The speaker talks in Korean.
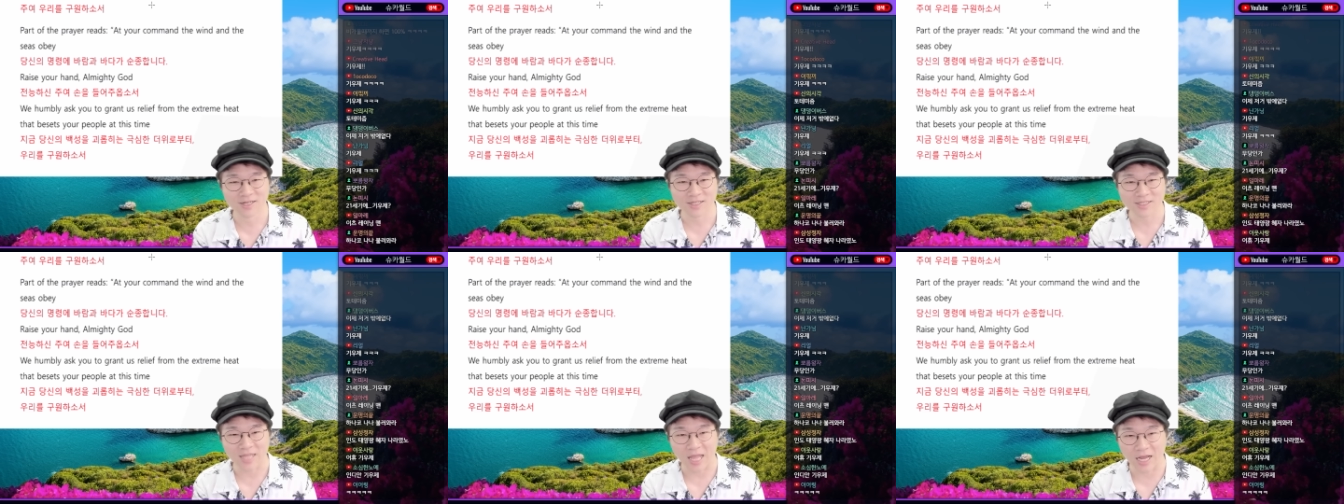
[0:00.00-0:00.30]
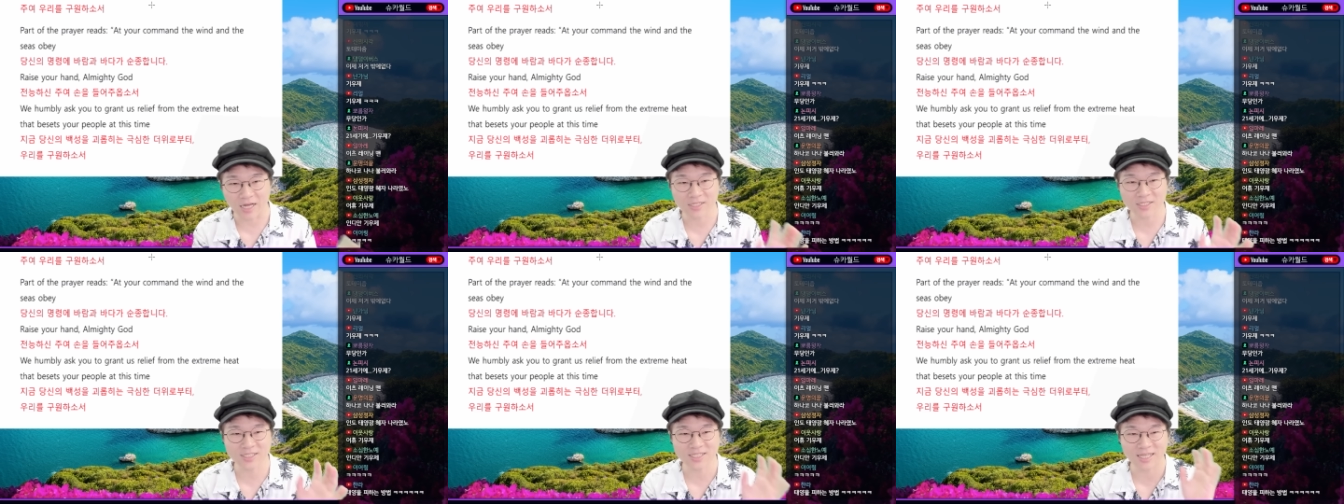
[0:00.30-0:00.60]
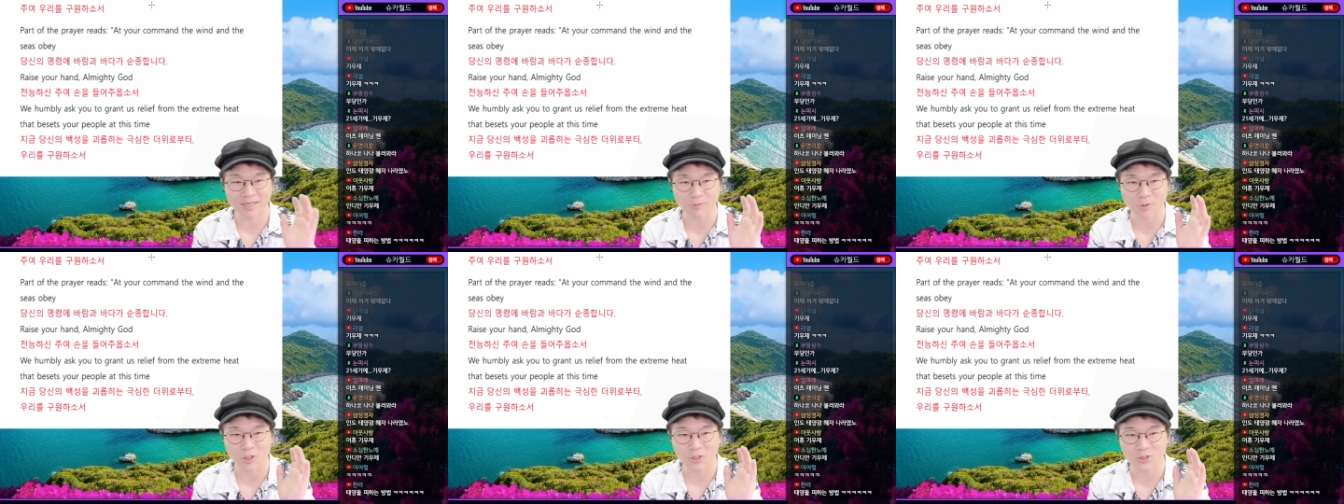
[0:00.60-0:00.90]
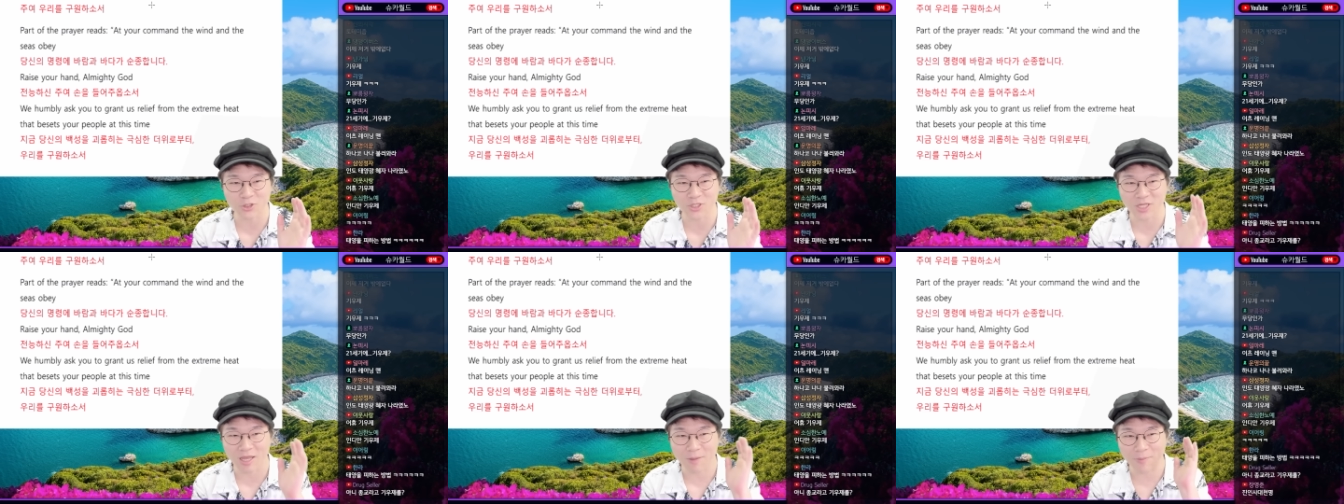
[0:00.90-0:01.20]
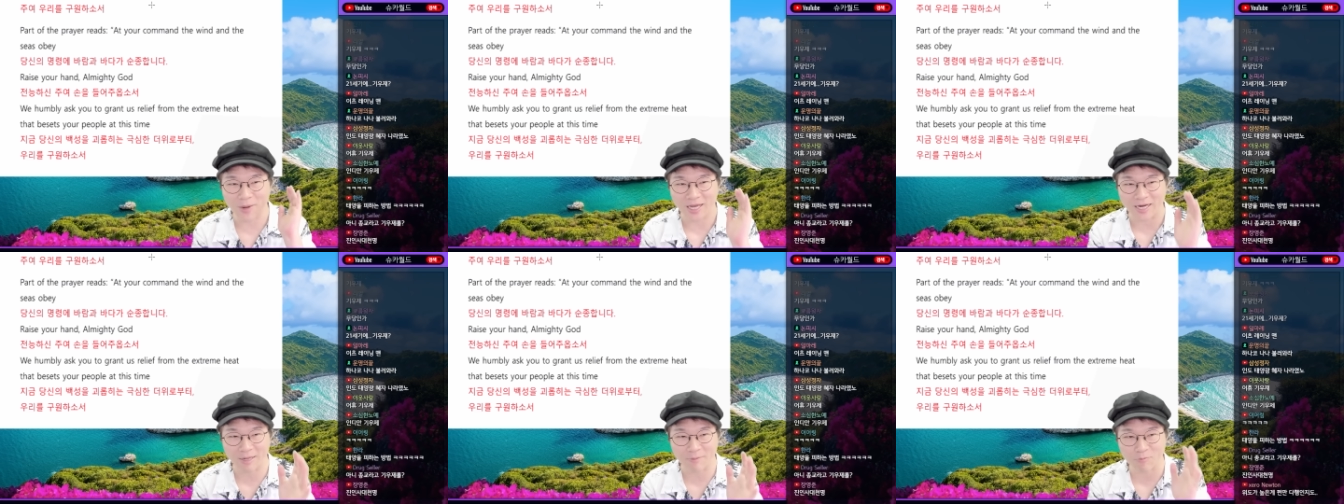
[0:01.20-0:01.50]
당신의 명령에
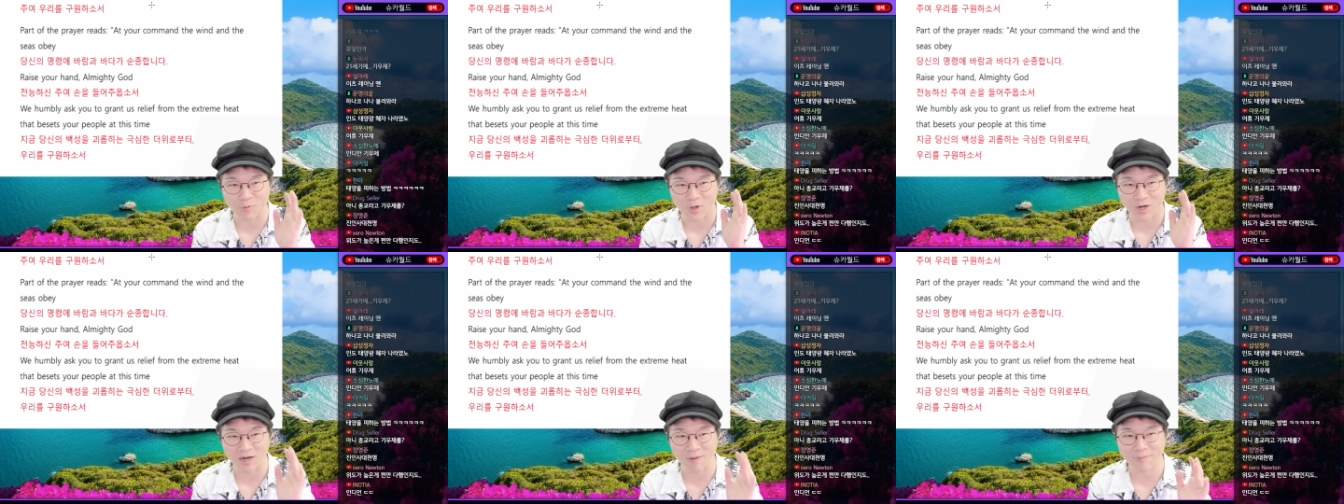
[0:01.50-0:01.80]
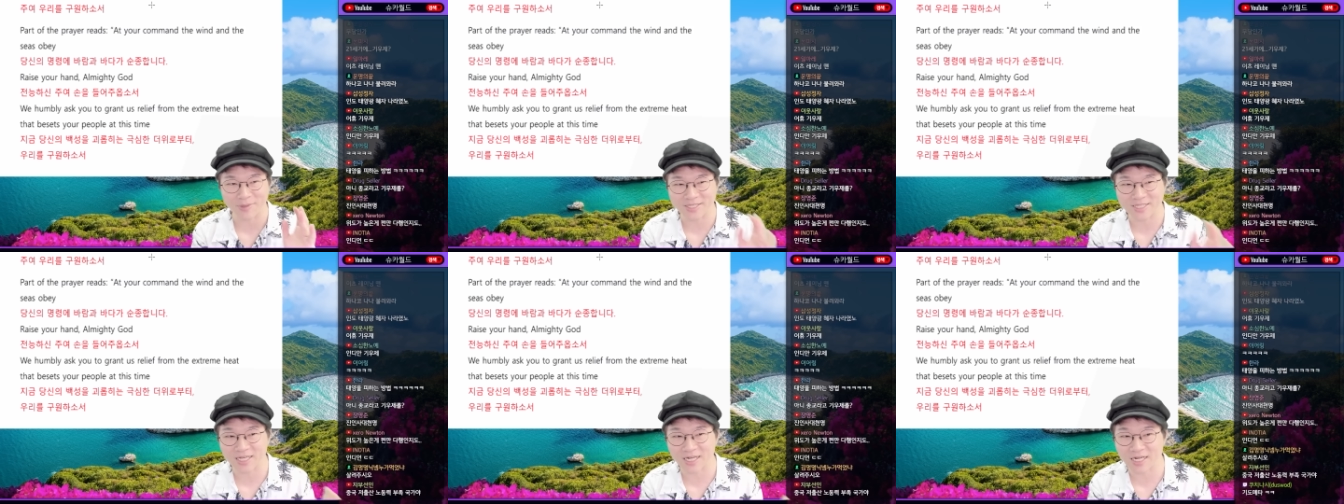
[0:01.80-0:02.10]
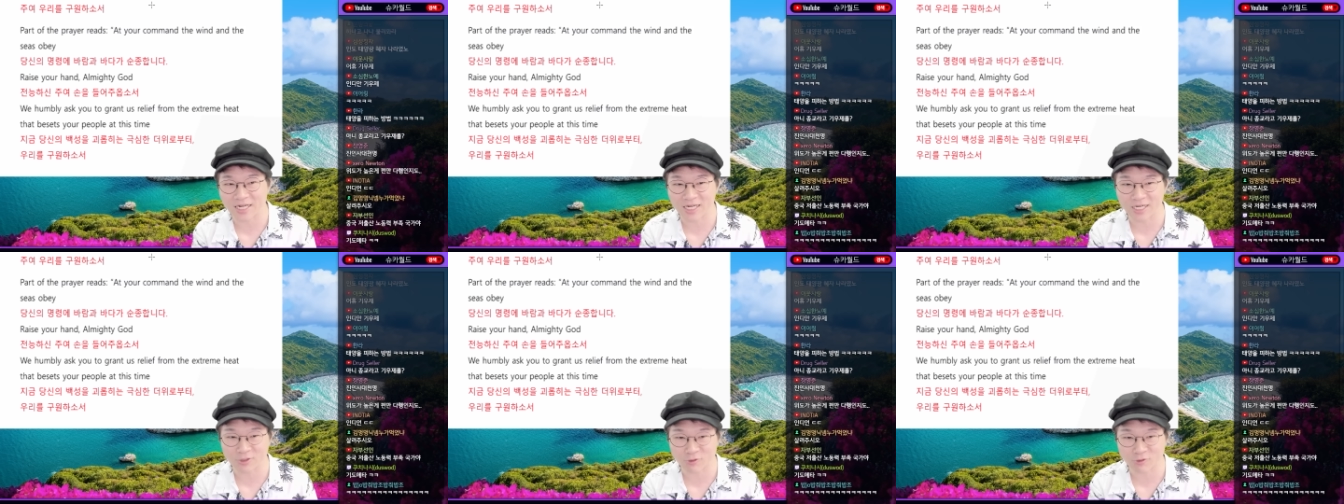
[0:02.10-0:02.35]
바람과 바다가